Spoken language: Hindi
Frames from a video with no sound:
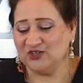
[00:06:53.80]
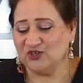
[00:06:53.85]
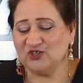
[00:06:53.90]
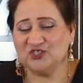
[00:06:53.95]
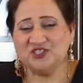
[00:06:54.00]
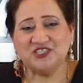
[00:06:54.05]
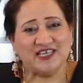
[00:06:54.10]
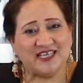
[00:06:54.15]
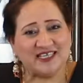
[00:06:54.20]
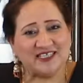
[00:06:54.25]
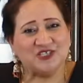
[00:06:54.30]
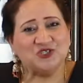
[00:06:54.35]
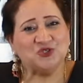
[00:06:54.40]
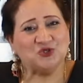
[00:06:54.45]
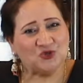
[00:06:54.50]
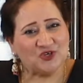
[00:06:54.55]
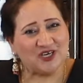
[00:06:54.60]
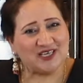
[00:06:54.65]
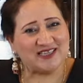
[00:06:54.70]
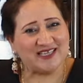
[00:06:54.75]
तो चलें जी
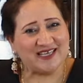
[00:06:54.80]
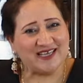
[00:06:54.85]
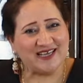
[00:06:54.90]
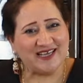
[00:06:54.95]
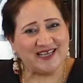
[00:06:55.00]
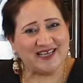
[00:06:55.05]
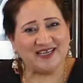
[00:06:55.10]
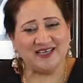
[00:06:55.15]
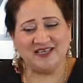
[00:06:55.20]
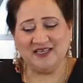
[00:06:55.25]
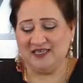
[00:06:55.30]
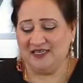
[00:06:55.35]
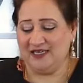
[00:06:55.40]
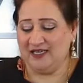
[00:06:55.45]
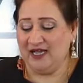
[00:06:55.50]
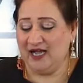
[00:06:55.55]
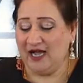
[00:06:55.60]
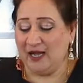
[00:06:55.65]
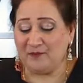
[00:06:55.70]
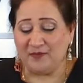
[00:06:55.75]
शुरू करते
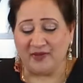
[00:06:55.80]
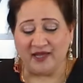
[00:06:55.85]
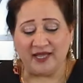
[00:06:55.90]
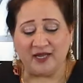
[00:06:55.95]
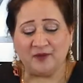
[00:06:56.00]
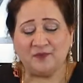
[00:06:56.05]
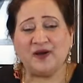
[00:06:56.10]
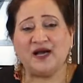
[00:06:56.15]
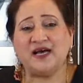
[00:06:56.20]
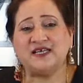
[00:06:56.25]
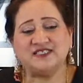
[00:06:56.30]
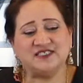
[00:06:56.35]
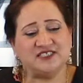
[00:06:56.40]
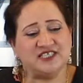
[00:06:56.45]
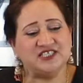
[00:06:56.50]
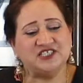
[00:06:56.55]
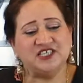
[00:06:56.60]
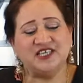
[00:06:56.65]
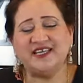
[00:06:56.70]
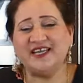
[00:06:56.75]
हैं मेरे पास
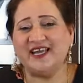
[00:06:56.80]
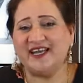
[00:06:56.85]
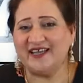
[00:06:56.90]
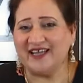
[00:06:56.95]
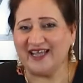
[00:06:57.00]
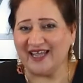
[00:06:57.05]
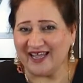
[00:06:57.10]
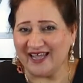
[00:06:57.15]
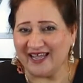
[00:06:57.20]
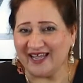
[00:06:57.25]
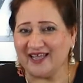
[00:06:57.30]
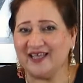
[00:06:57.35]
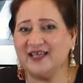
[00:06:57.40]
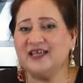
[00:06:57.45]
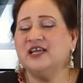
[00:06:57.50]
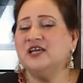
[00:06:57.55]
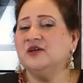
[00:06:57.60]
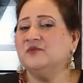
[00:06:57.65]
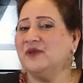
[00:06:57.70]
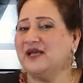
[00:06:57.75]
किचन एड है
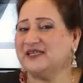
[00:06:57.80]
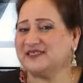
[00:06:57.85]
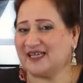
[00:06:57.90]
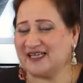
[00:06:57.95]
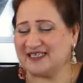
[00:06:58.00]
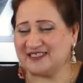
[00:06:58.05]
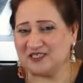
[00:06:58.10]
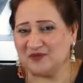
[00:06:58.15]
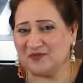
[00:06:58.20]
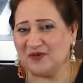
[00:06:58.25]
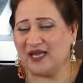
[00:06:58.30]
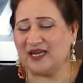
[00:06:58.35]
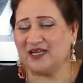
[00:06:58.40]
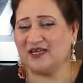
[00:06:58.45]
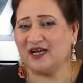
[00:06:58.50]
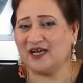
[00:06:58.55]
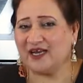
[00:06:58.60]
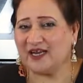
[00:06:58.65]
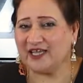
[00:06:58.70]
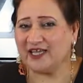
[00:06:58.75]
मैं इसका इस्तेमाल
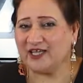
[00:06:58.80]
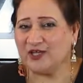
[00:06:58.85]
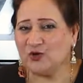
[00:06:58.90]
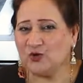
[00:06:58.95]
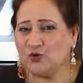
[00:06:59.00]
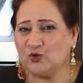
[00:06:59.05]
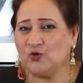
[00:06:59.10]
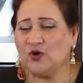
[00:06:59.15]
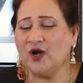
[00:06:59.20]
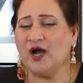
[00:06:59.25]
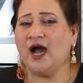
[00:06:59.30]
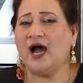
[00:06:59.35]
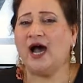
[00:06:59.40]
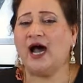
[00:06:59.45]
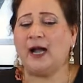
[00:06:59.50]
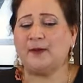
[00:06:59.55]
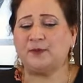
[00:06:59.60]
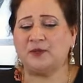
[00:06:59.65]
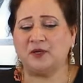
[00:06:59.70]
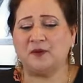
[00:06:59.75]
कर रही हूँ
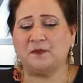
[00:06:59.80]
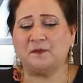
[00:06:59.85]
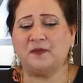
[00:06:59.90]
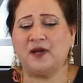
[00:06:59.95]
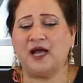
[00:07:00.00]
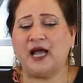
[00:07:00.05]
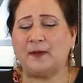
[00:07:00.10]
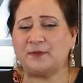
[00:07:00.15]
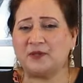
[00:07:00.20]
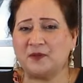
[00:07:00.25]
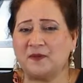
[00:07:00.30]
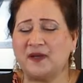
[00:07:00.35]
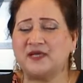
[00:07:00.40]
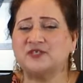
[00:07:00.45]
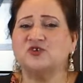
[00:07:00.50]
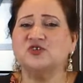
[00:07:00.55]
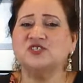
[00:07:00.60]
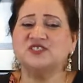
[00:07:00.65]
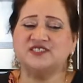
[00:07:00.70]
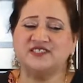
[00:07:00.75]
आपके आपके पास
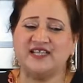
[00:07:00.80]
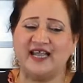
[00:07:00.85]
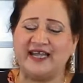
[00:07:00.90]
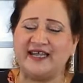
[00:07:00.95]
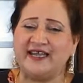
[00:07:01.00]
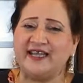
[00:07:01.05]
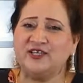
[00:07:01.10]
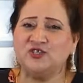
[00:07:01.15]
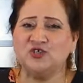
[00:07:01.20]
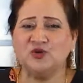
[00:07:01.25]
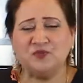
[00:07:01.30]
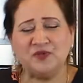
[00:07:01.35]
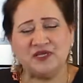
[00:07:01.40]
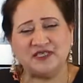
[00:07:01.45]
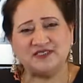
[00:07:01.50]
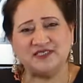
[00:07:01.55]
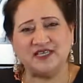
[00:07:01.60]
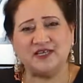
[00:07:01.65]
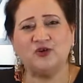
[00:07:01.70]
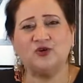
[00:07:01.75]
कोई स्टैंडिंग जो
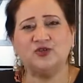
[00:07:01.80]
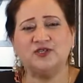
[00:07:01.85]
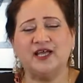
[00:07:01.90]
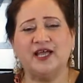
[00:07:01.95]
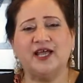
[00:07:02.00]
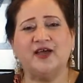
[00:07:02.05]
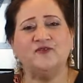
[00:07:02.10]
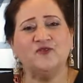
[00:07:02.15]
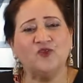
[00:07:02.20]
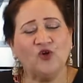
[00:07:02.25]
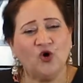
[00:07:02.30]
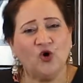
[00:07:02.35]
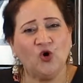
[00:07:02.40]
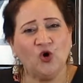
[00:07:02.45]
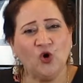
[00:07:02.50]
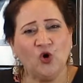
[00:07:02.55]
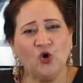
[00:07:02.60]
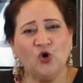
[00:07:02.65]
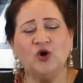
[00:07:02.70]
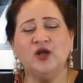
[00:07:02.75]
मिक्सचर होता है वो
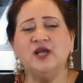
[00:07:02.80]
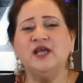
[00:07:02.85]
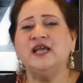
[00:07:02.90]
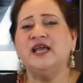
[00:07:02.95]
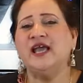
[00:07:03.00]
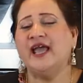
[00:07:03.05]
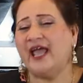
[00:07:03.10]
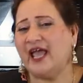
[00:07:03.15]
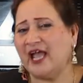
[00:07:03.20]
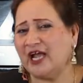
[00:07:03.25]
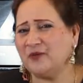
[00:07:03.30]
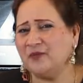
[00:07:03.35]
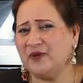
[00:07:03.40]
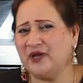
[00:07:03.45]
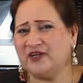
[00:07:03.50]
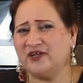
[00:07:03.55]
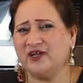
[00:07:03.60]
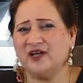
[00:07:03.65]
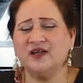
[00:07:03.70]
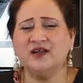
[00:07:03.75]
हो एग
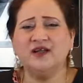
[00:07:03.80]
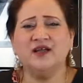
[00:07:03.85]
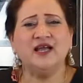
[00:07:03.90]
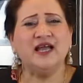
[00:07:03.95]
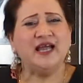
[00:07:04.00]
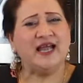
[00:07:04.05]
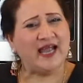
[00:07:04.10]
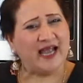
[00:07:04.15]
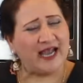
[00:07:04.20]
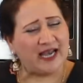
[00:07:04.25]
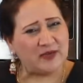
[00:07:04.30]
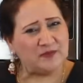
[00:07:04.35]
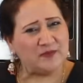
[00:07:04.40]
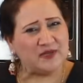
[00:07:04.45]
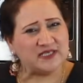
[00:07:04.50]
बीटर हैंड